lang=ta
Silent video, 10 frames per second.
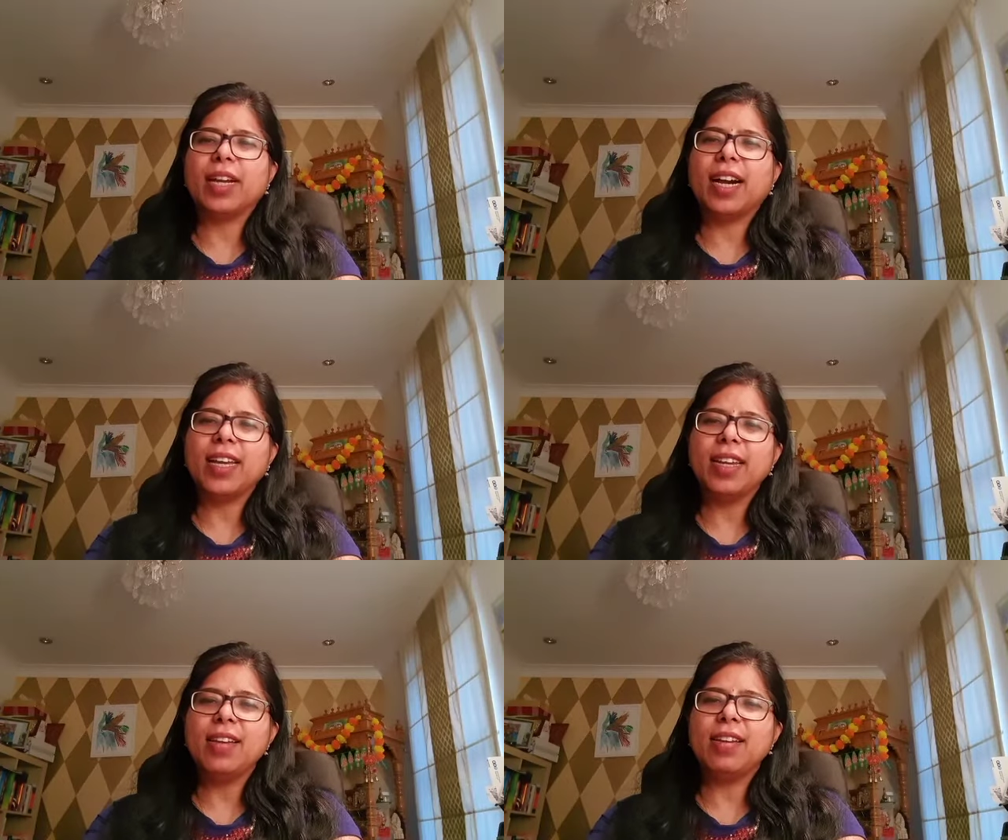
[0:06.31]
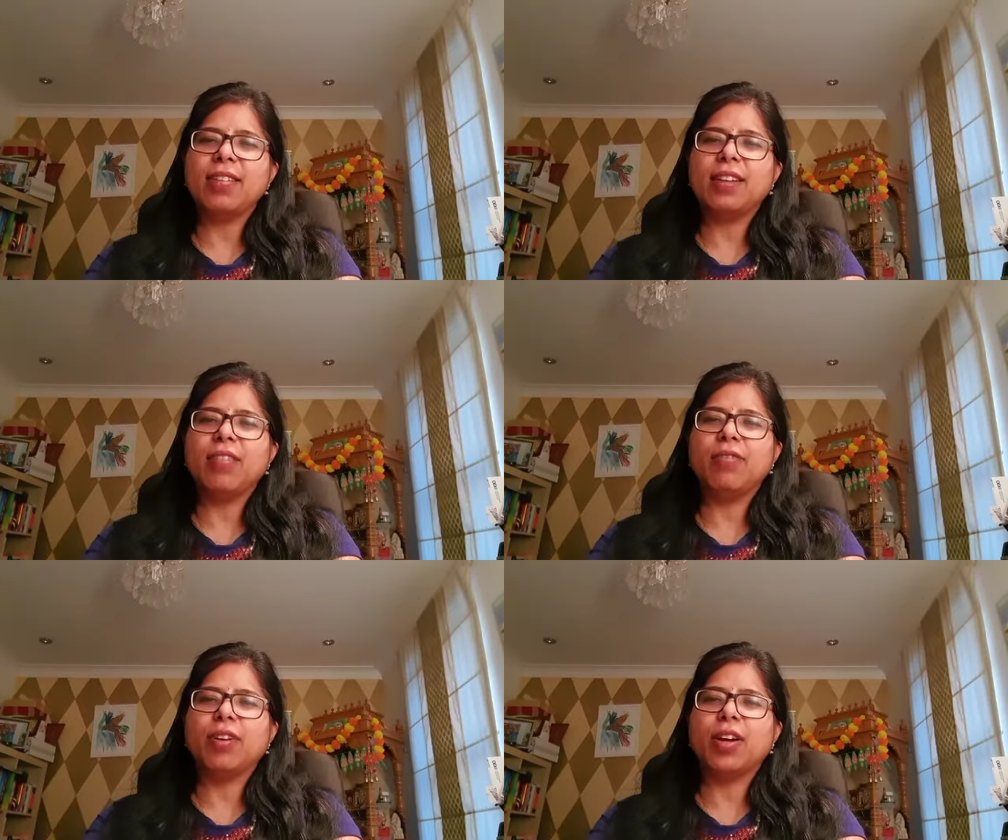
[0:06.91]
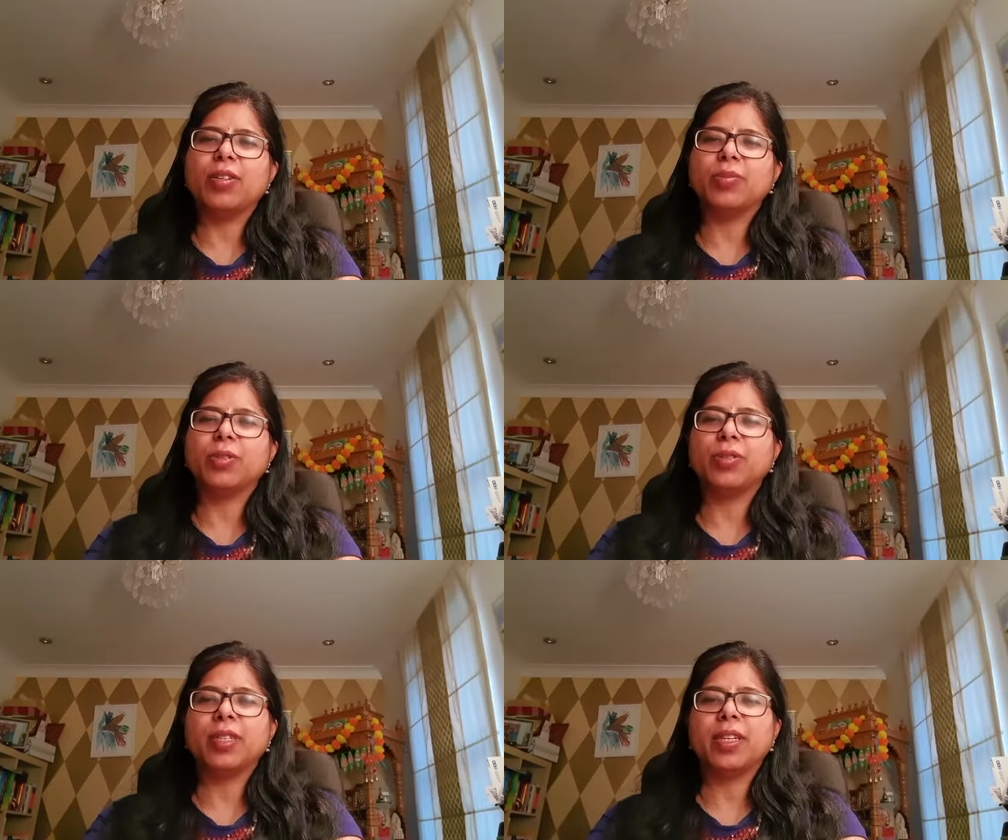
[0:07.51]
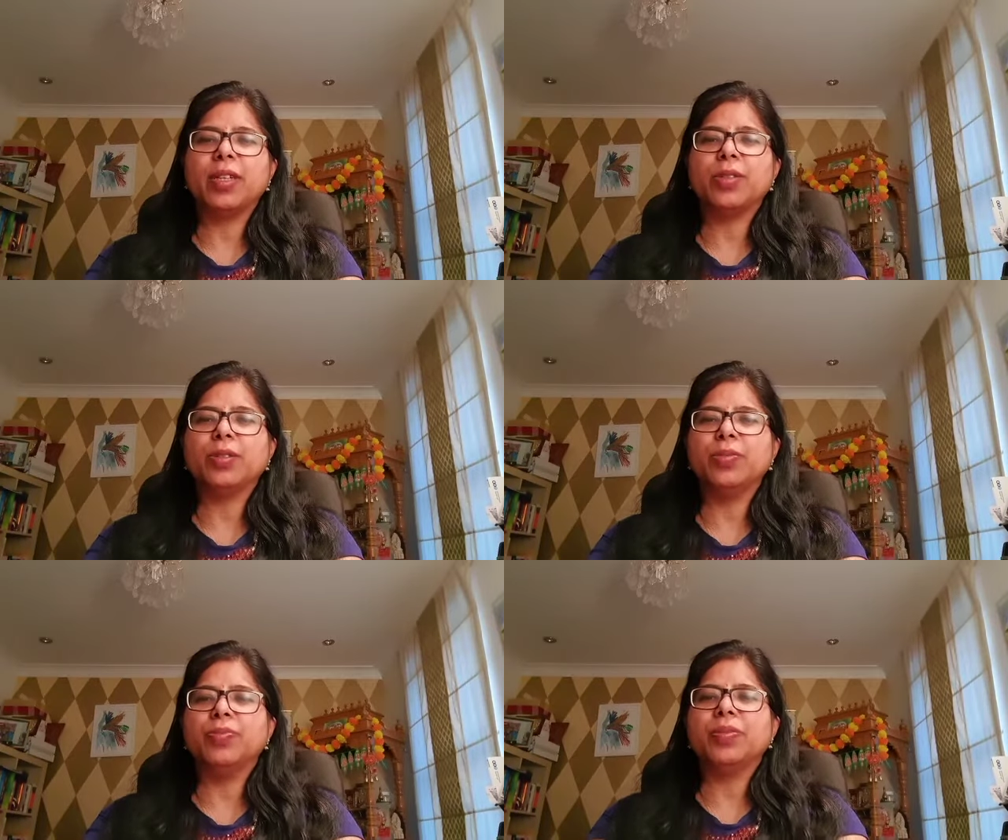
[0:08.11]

அயல் நாட்டில் வாழும் குழந்தைகளுக்கும்